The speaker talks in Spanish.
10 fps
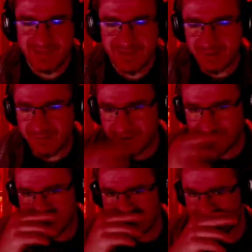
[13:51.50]
de cámara
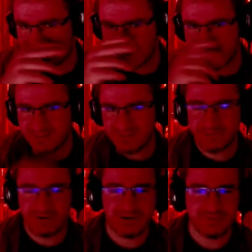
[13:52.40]
en mano están
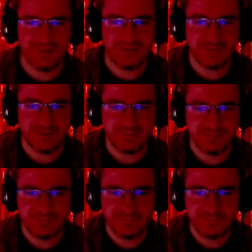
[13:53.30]
haciendo ahora, madre mía.